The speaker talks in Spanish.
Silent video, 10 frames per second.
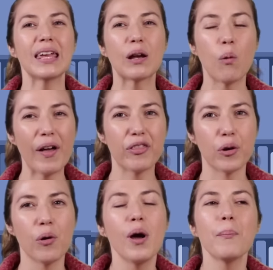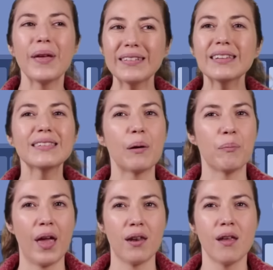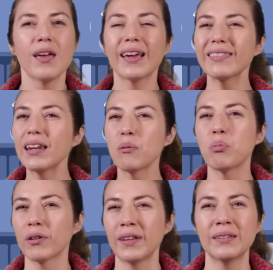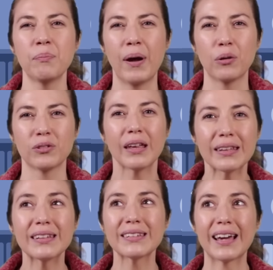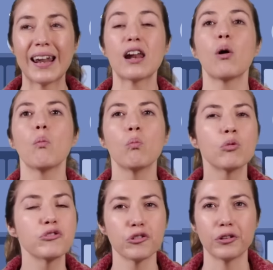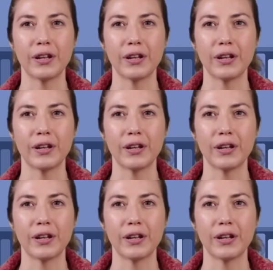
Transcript: Y cuatro, piensen también qué tan importante para ustedes es ganar mucho